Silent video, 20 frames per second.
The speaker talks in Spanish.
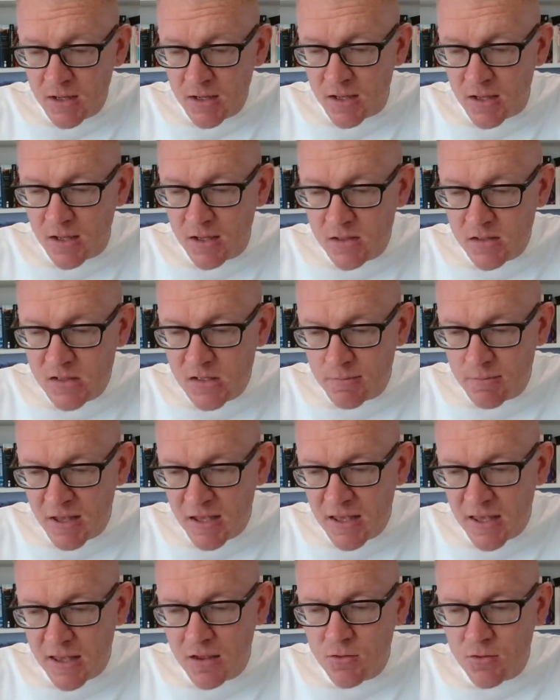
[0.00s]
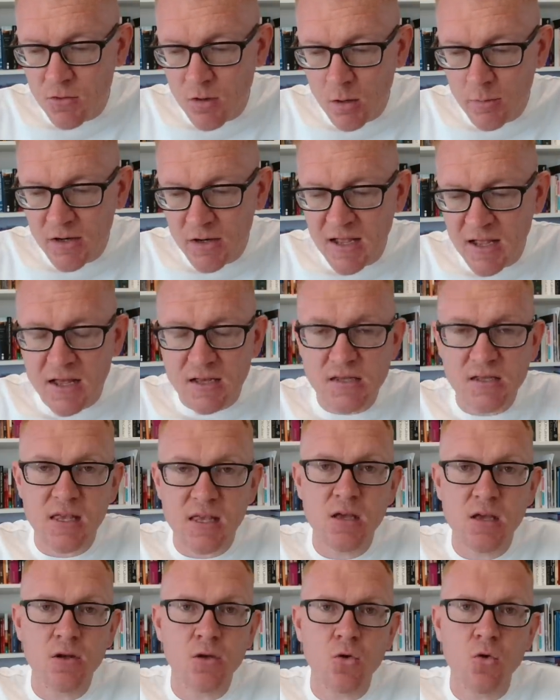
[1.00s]
Eh, se ve que Robert
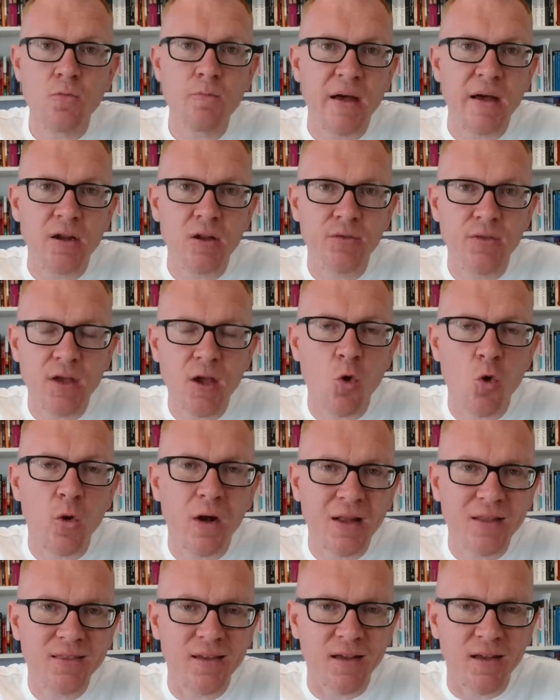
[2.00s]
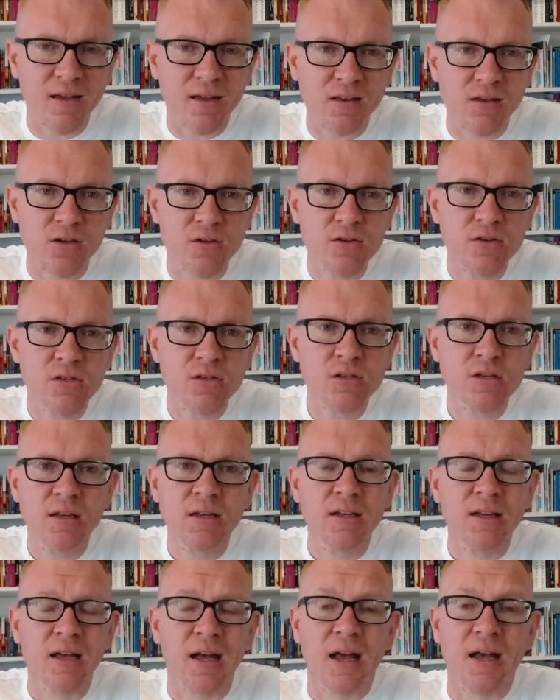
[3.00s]
Castillo, un varón de 40 años,
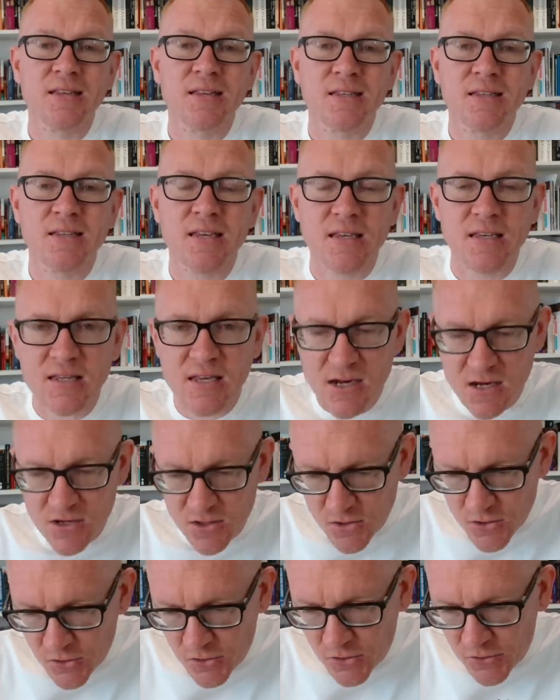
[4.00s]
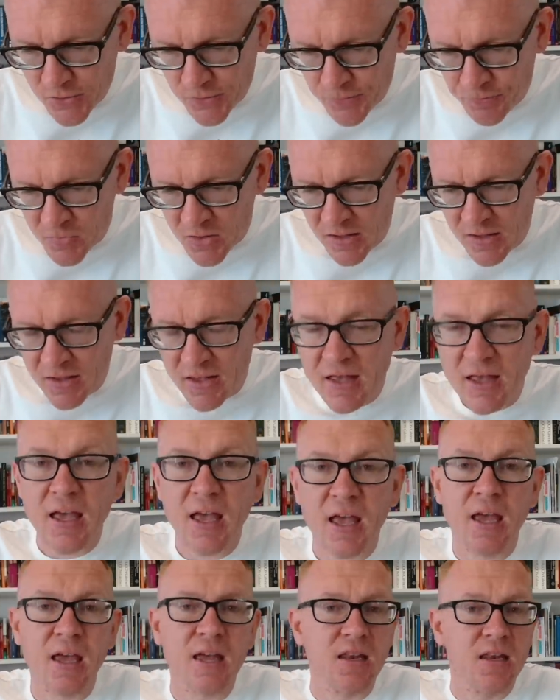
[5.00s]
asesinó
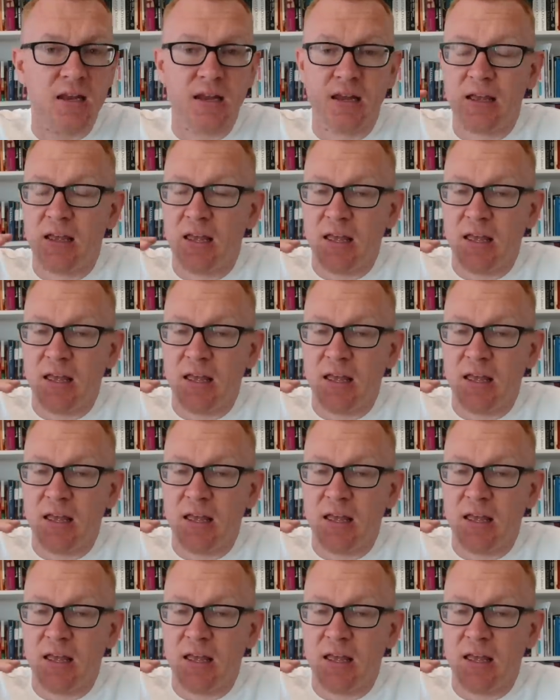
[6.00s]
en